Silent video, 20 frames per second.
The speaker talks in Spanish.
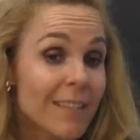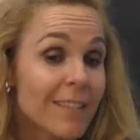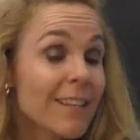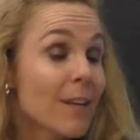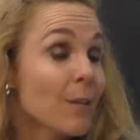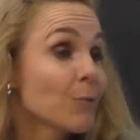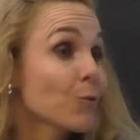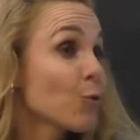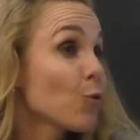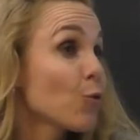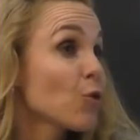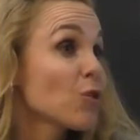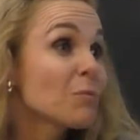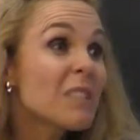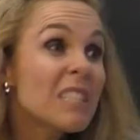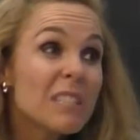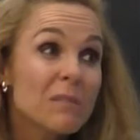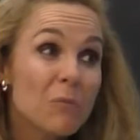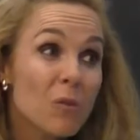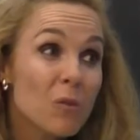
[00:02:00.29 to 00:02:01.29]
si es a nosotros
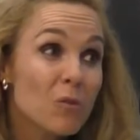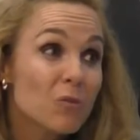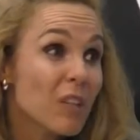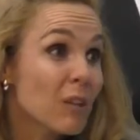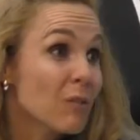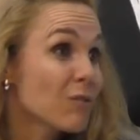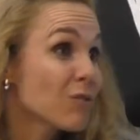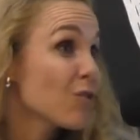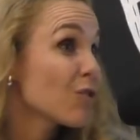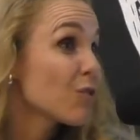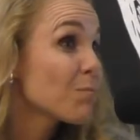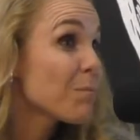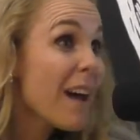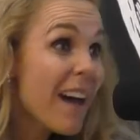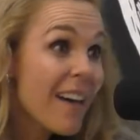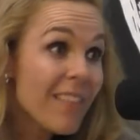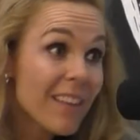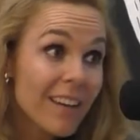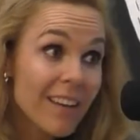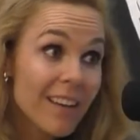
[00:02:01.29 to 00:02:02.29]
mismos, a nuestros
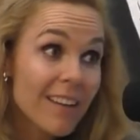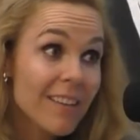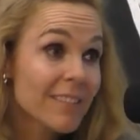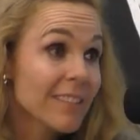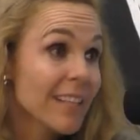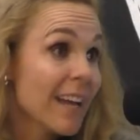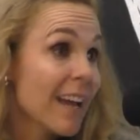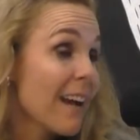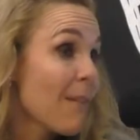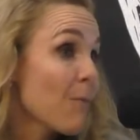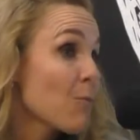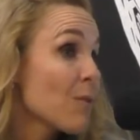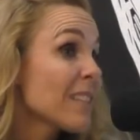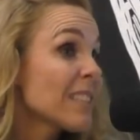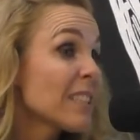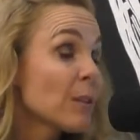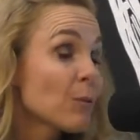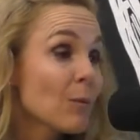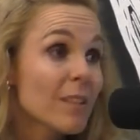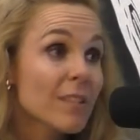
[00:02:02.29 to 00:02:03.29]
padres, a una
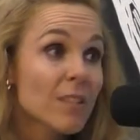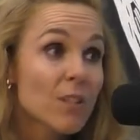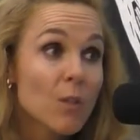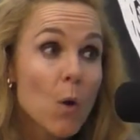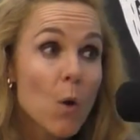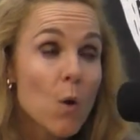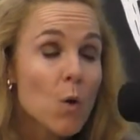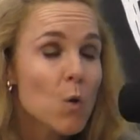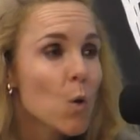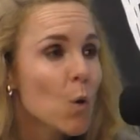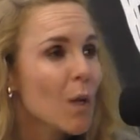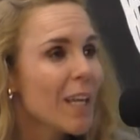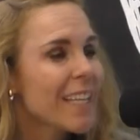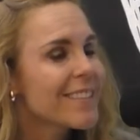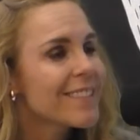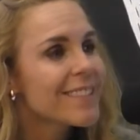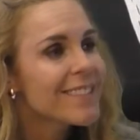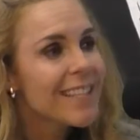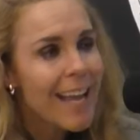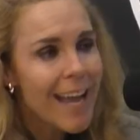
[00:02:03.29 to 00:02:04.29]
situación, lo
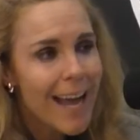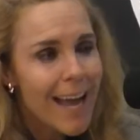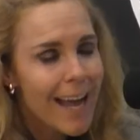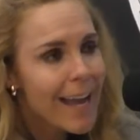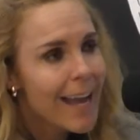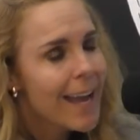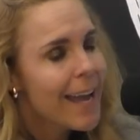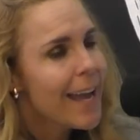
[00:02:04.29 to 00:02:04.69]
que sea,